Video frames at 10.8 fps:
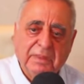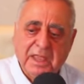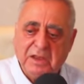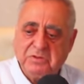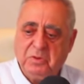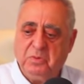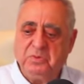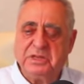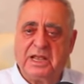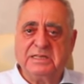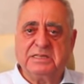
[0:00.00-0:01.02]
كتقول
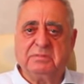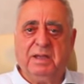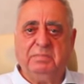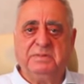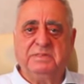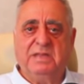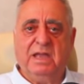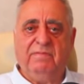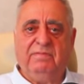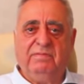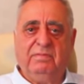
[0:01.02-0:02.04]
أنت كتربح بزاف